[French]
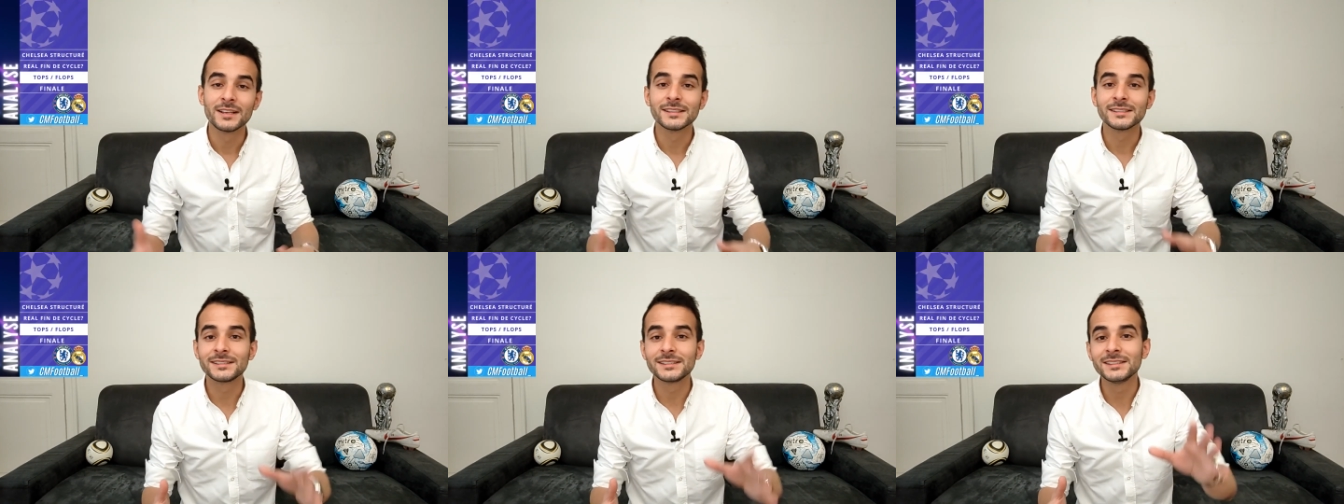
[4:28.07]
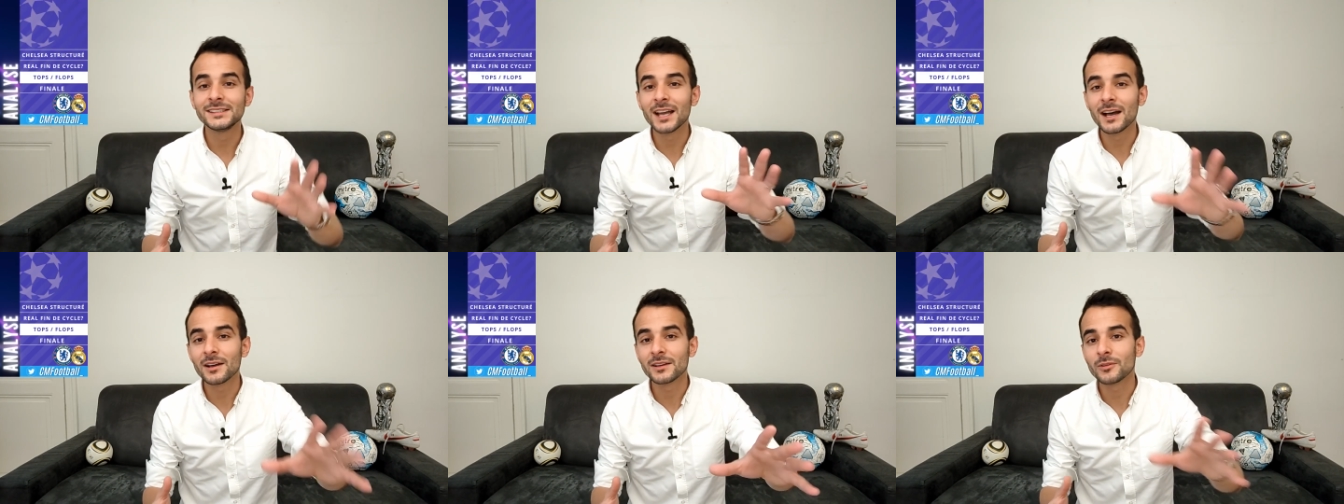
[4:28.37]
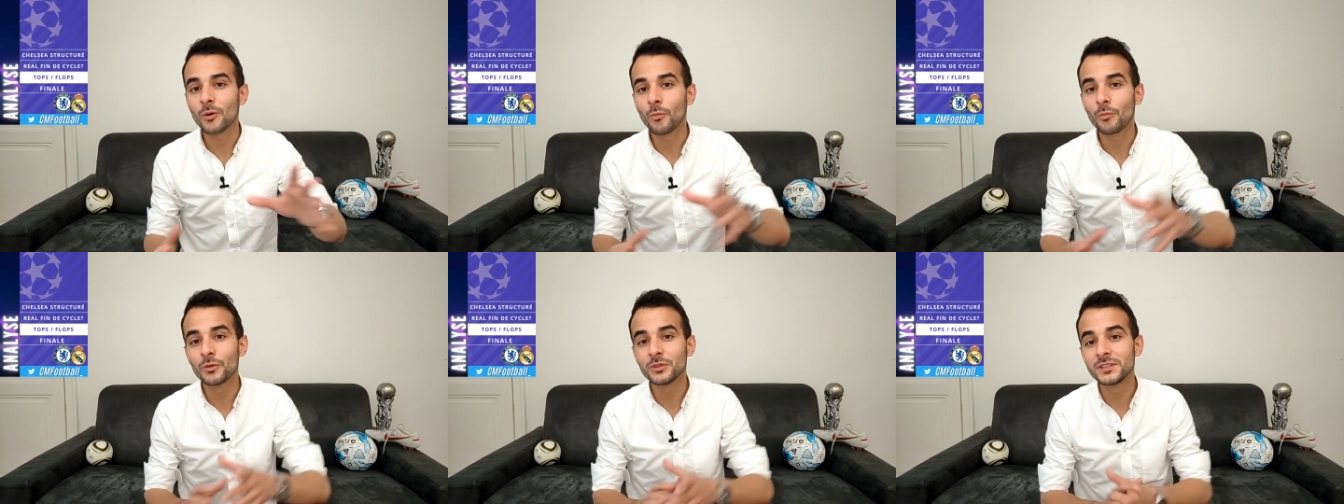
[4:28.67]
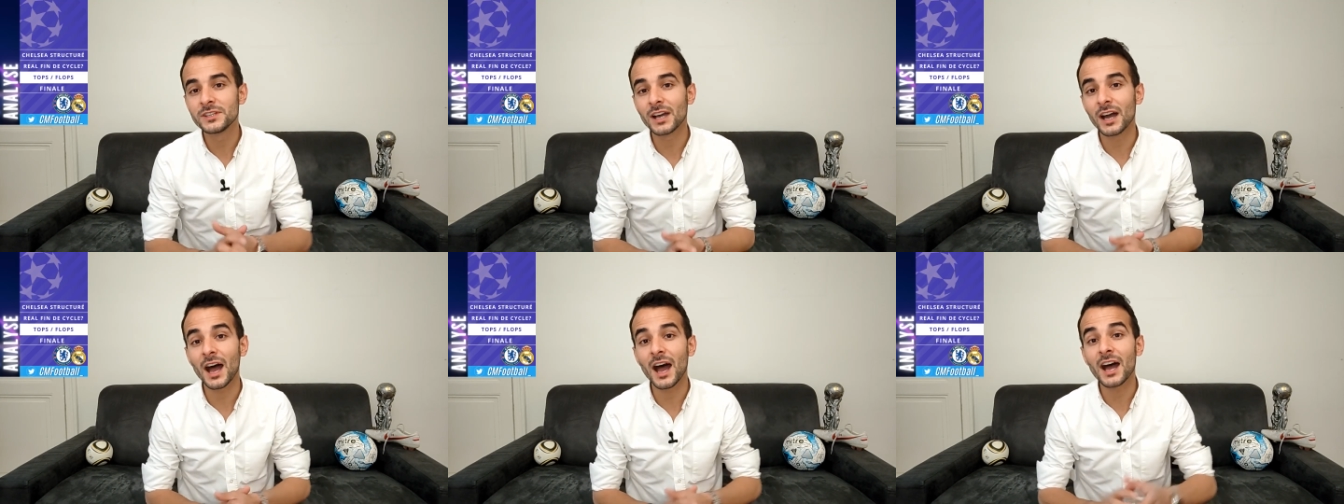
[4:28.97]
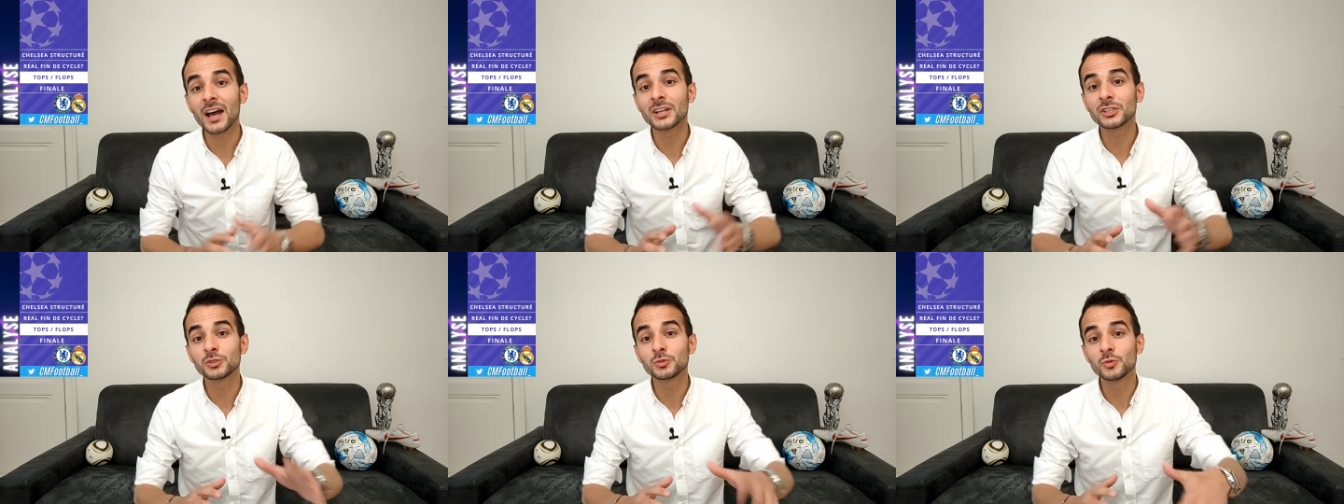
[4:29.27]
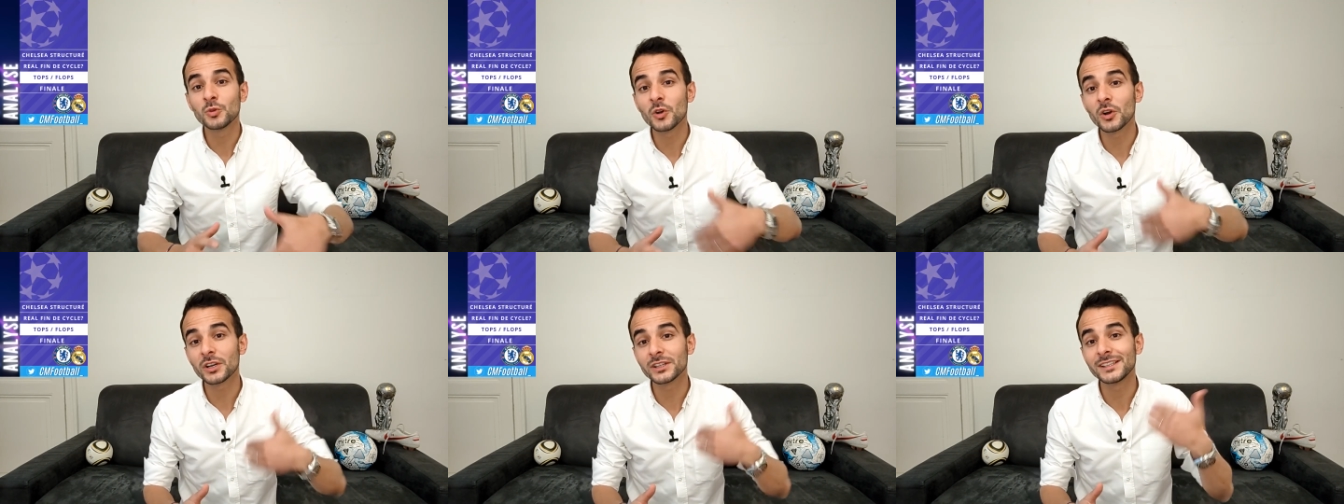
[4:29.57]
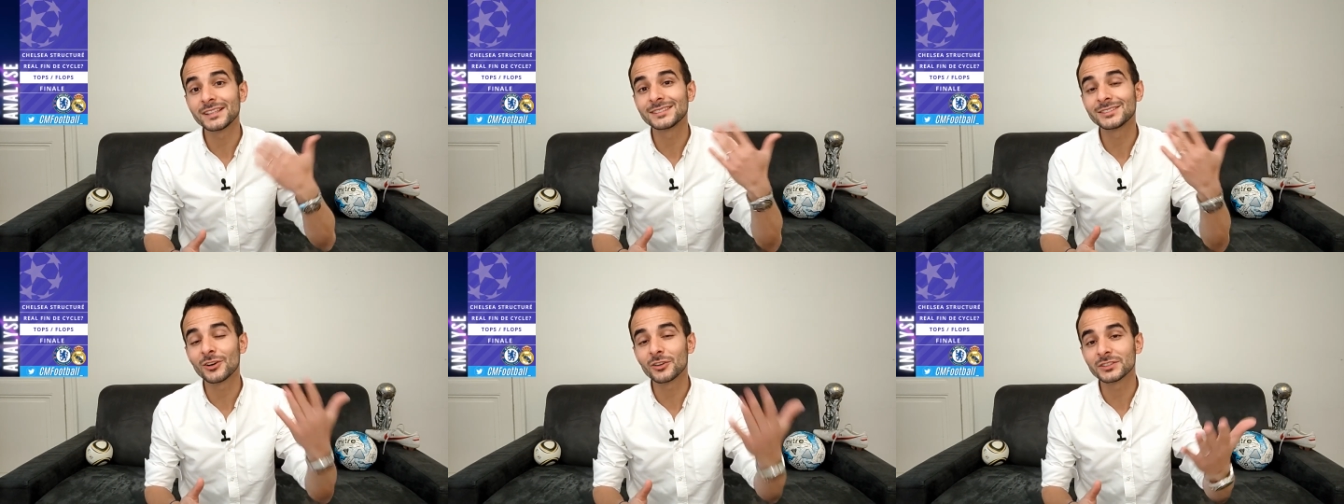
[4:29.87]
Si on peut dire un joueur
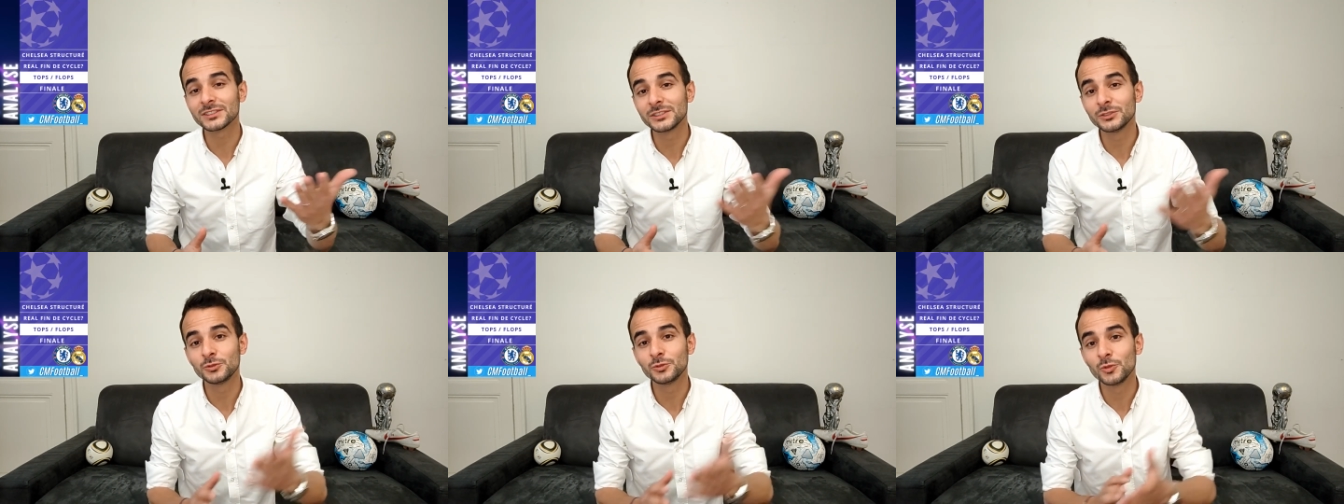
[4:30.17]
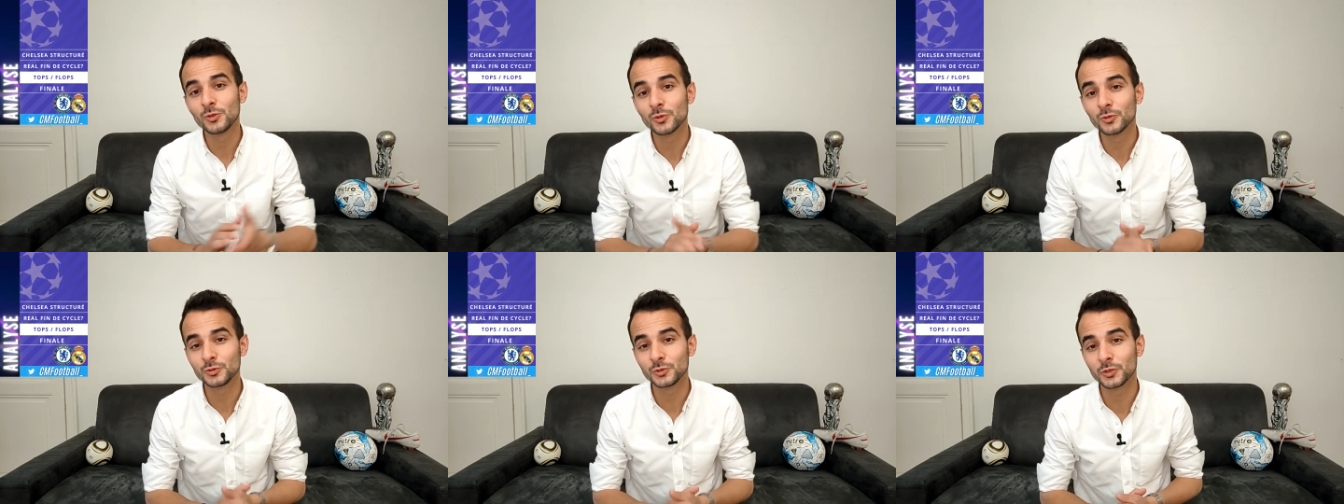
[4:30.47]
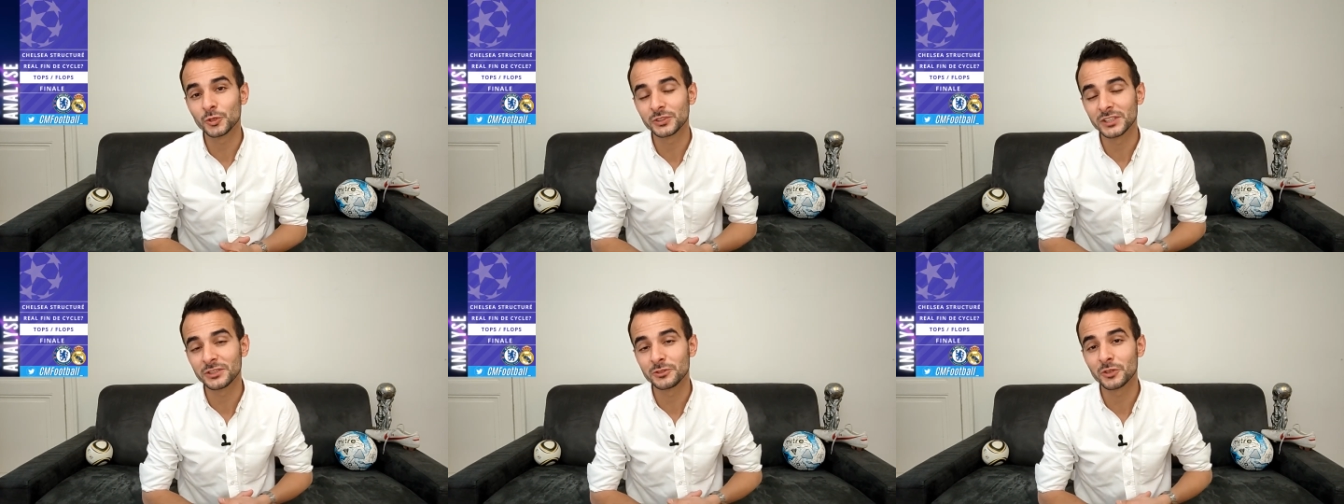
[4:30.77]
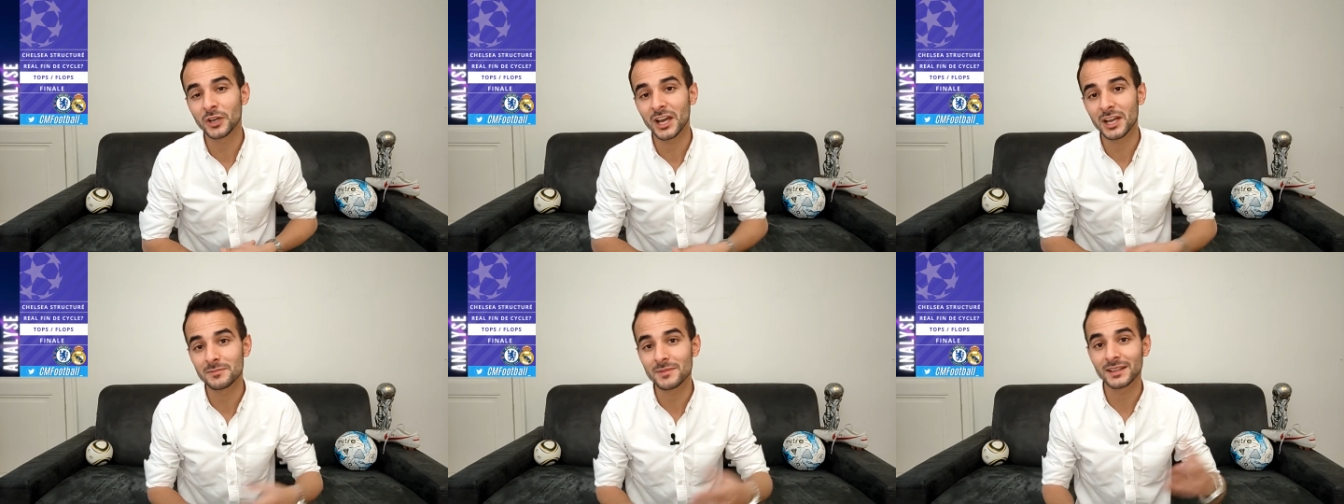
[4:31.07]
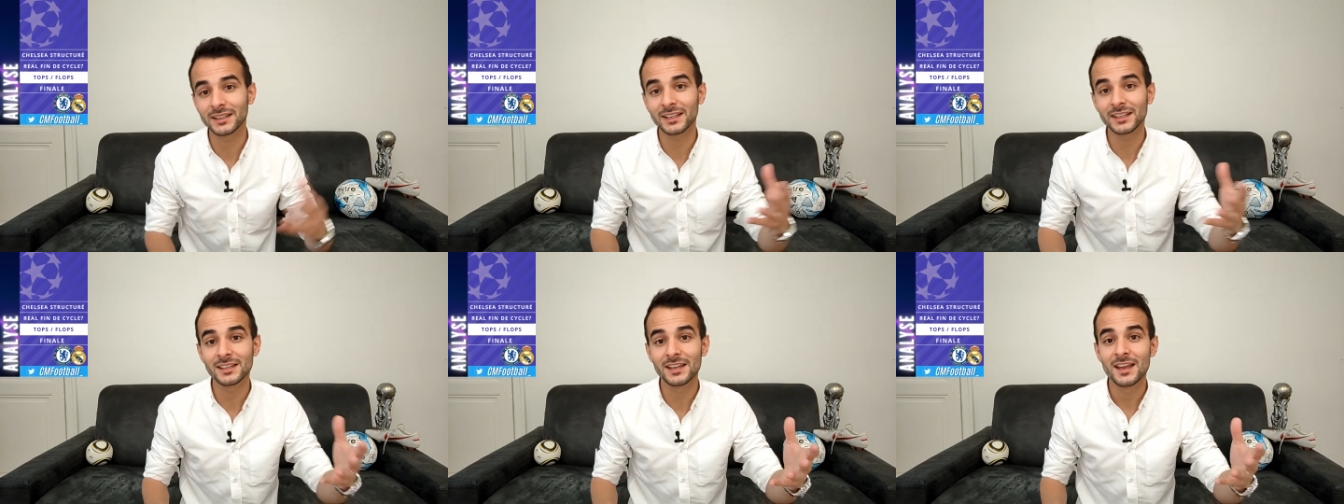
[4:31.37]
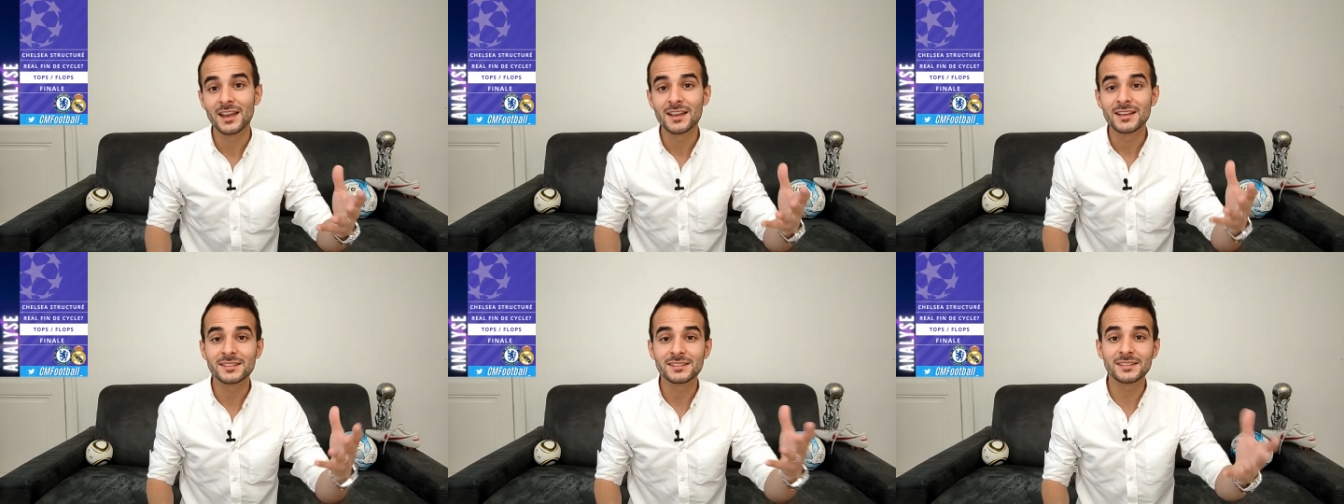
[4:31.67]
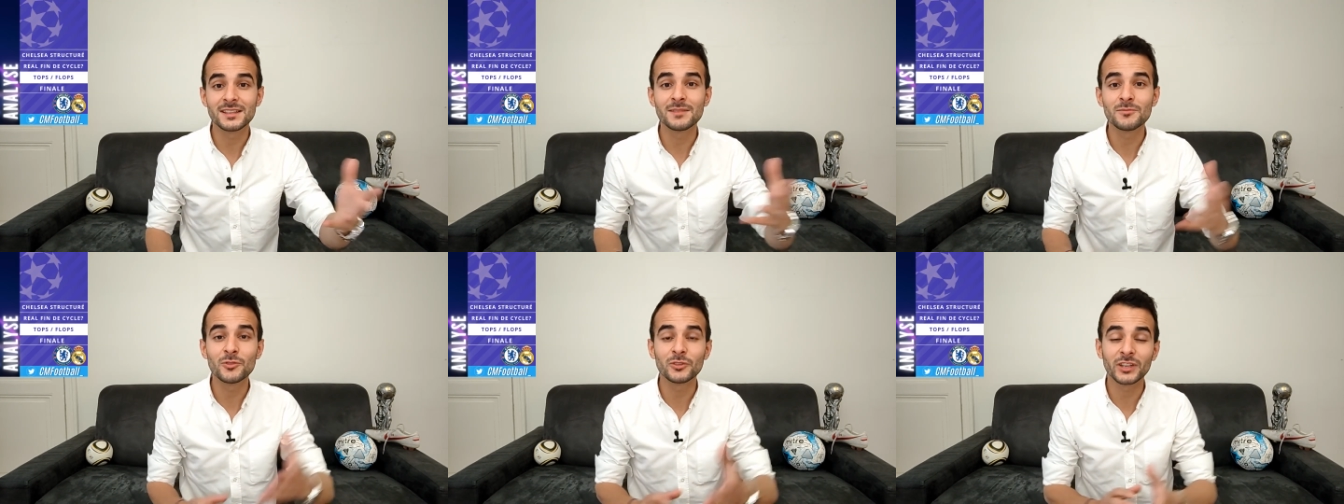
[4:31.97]
y est sorti du lot du côté du Real Madrid, c'est